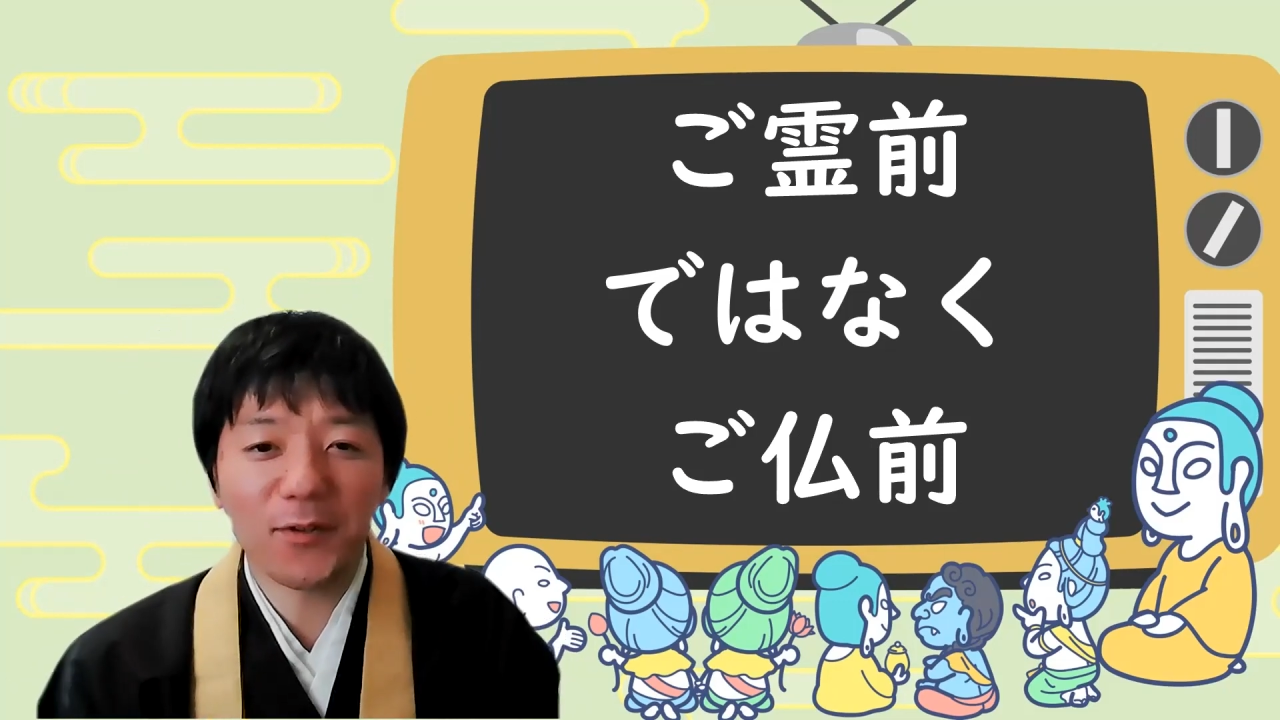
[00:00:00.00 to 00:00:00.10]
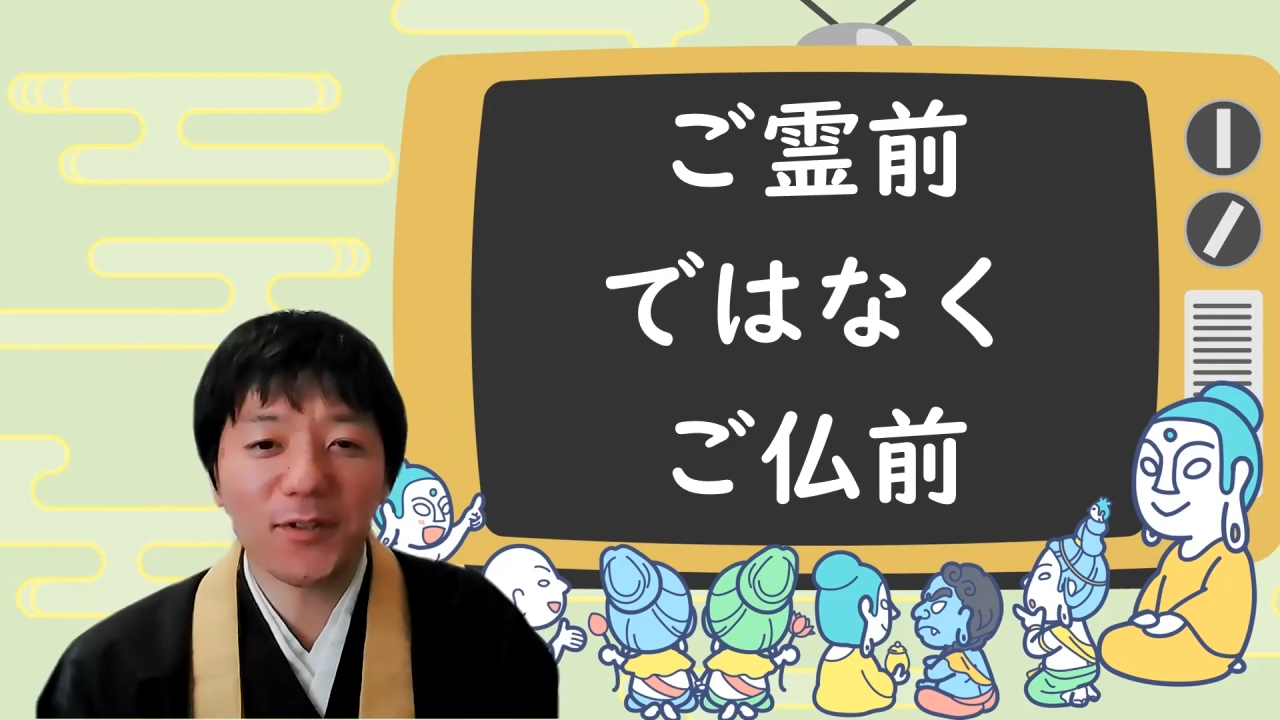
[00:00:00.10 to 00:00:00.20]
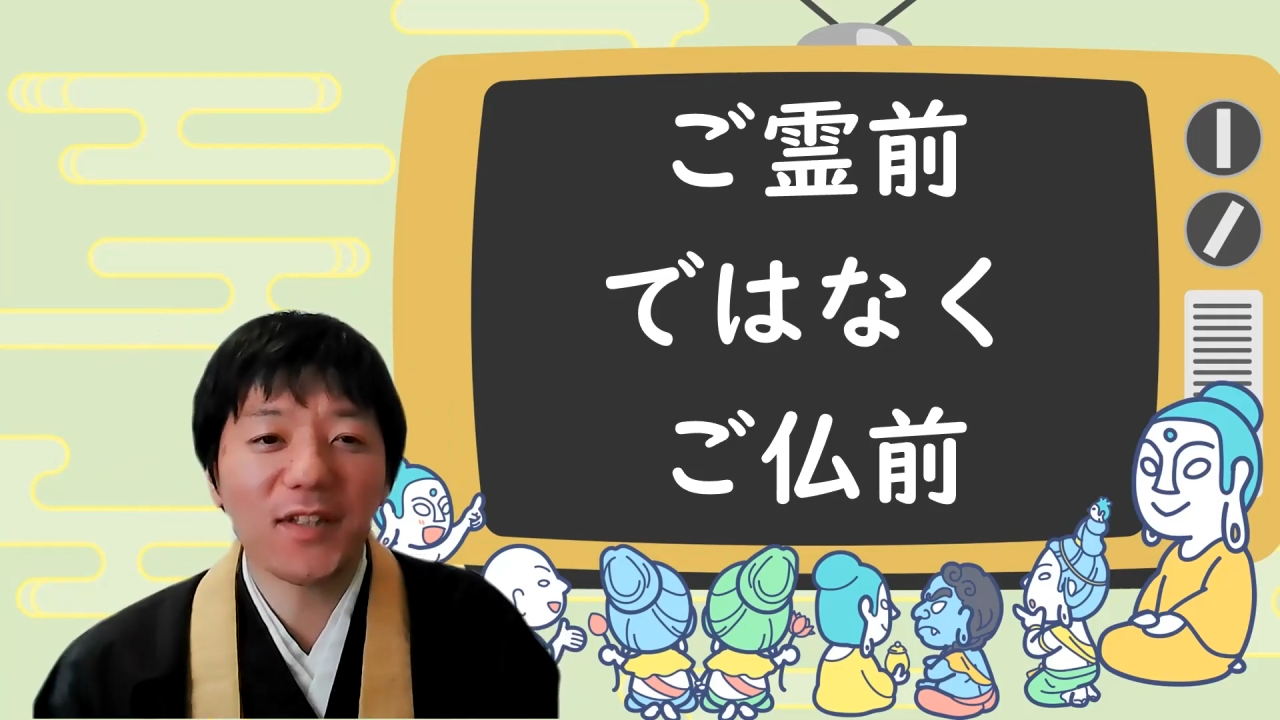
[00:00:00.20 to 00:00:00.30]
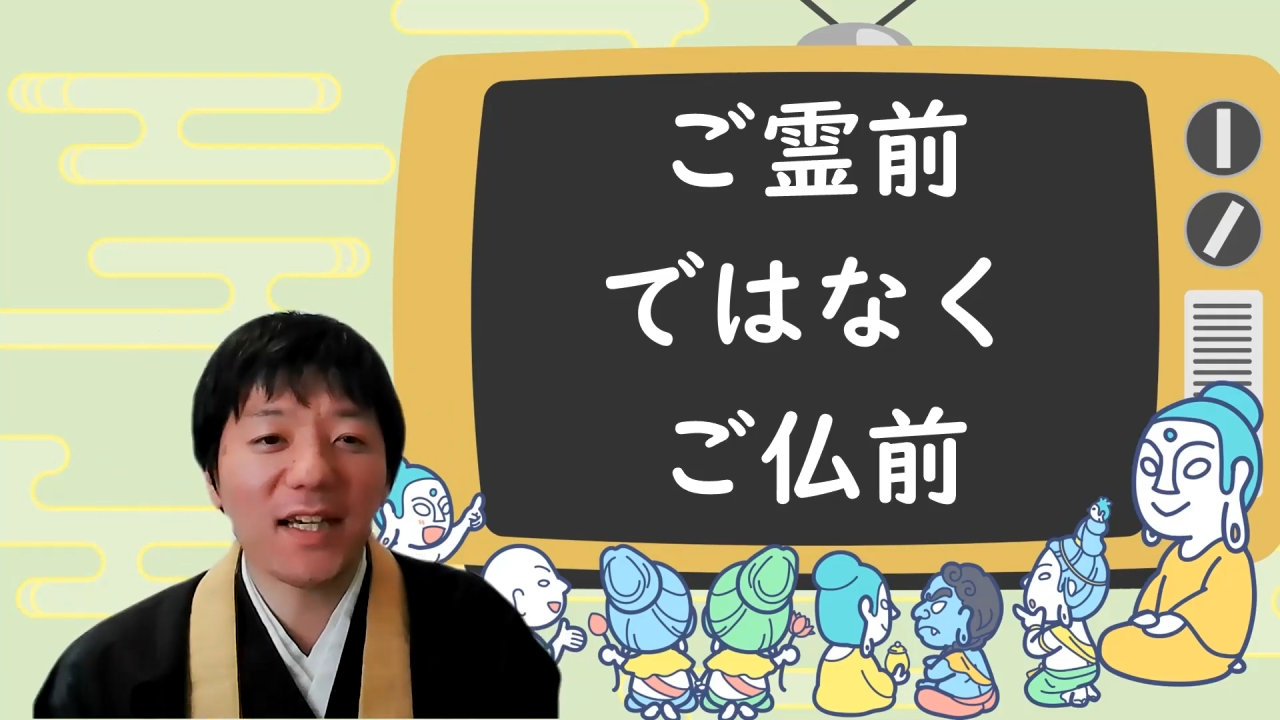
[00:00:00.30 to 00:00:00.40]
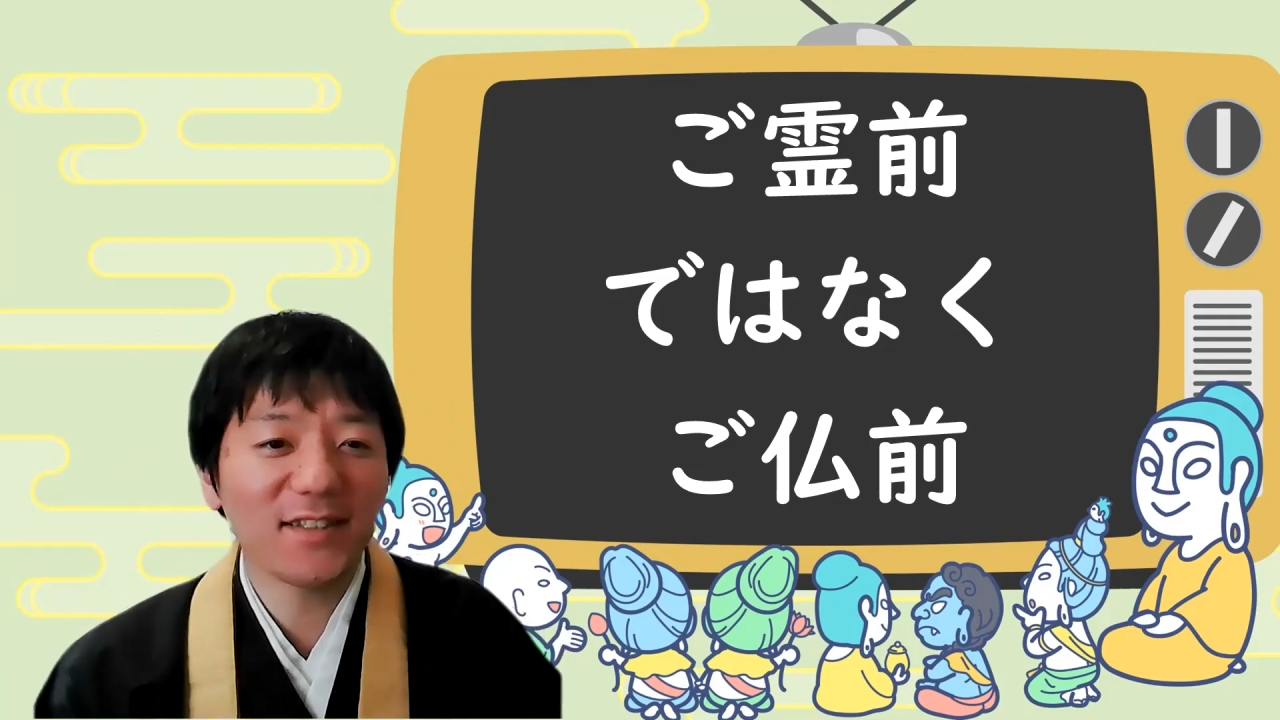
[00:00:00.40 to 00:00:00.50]
お
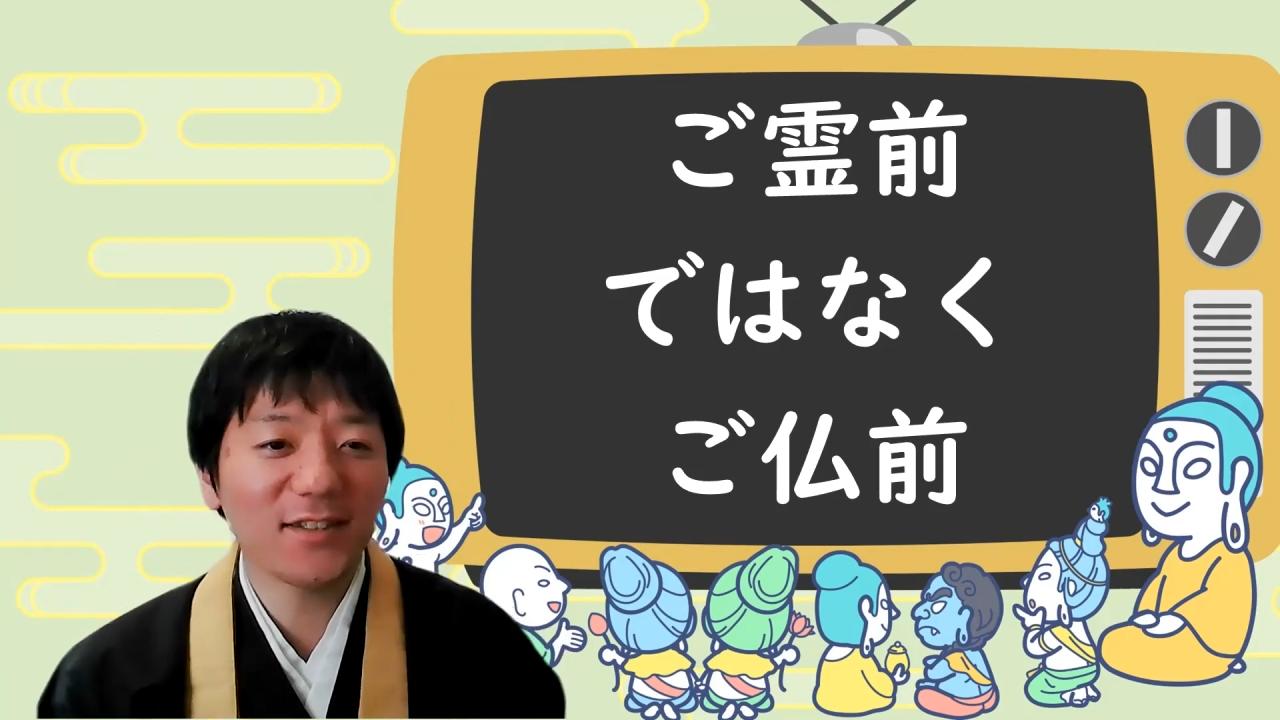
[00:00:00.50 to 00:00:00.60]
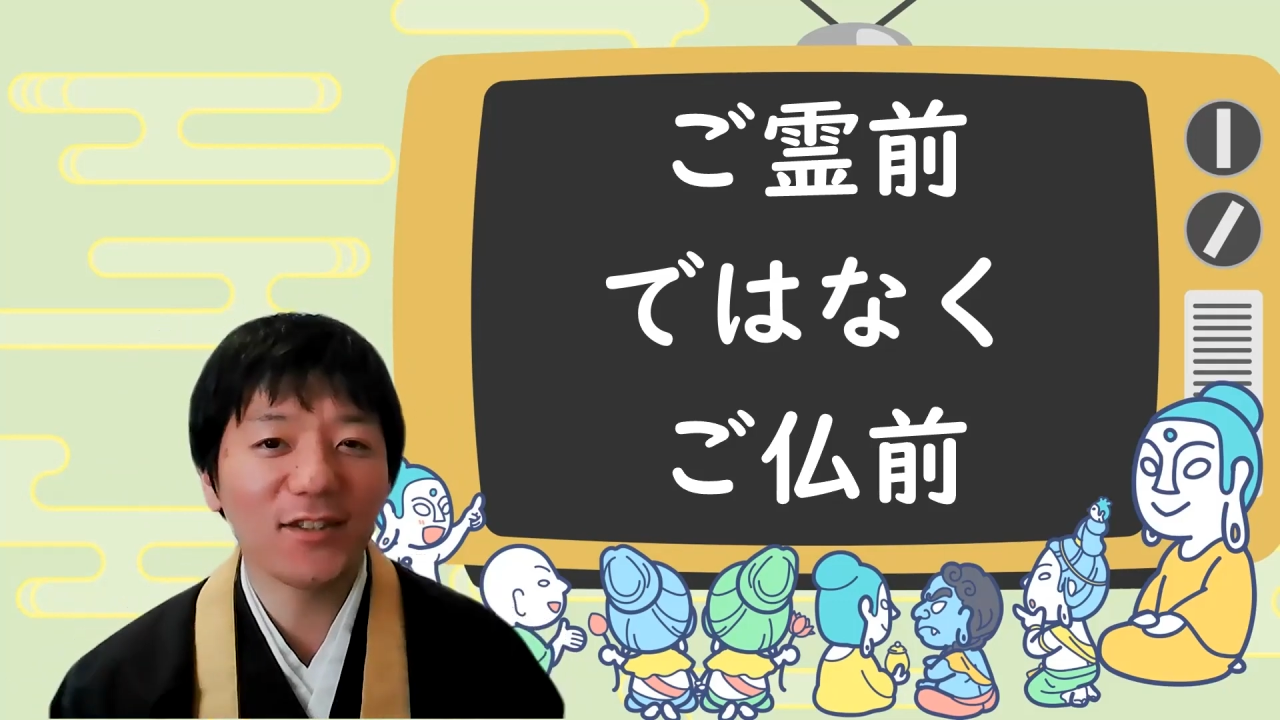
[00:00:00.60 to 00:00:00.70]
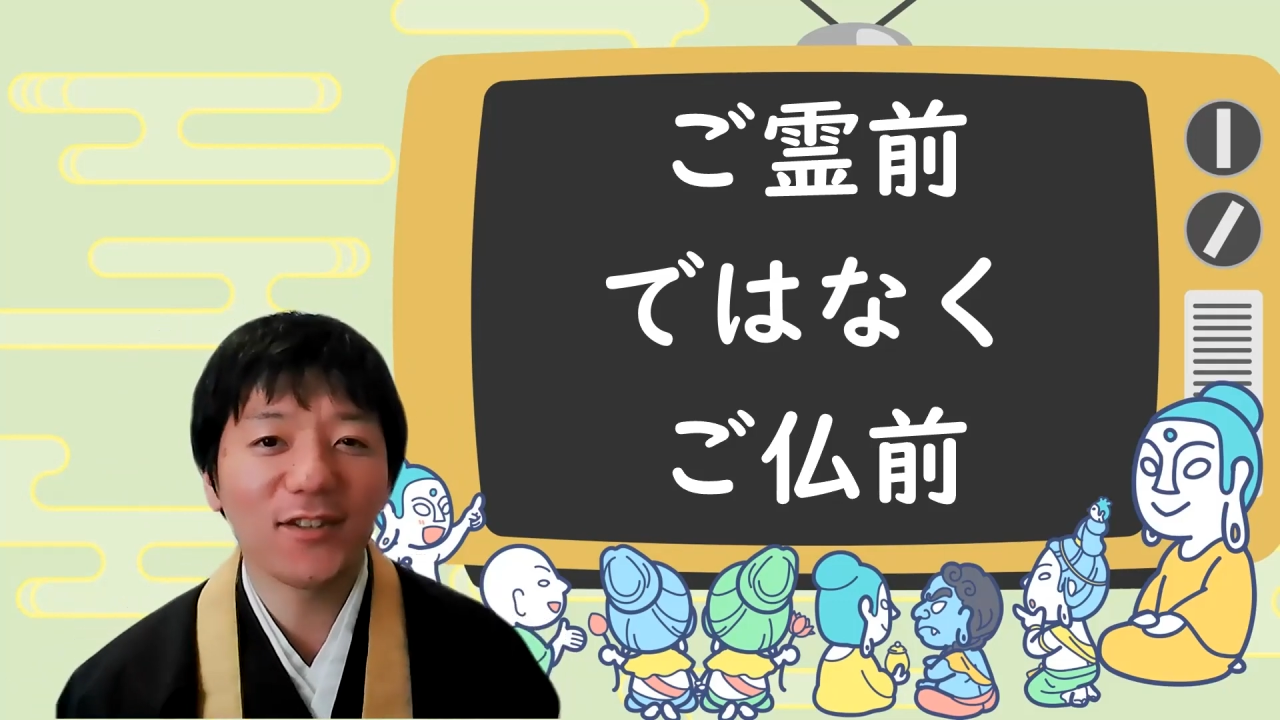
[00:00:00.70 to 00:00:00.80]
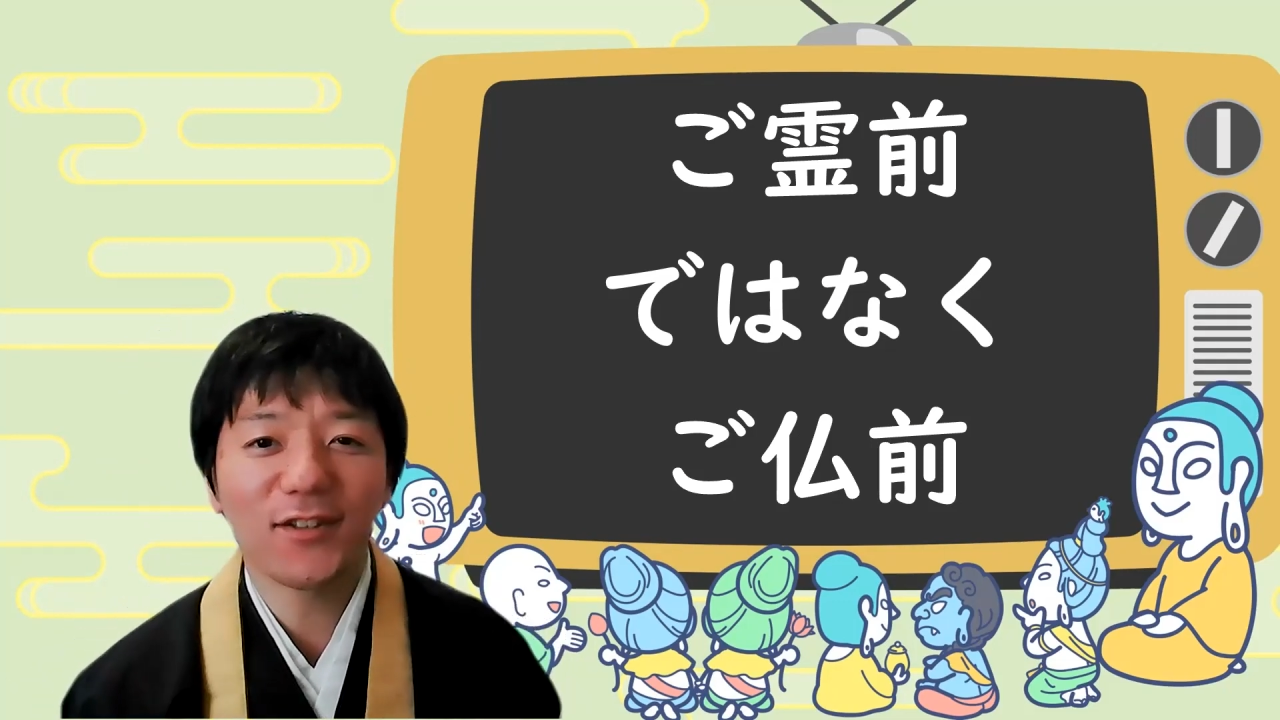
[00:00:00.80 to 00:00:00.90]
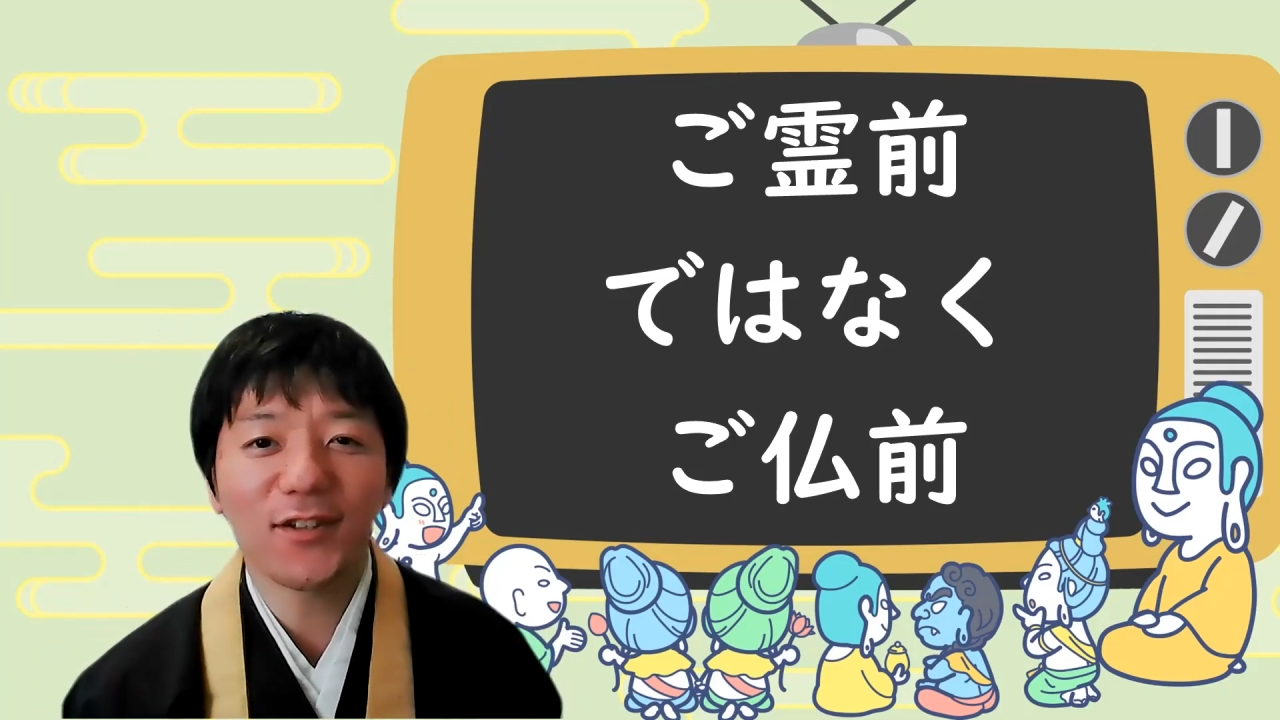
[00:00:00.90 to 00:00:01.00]
供えする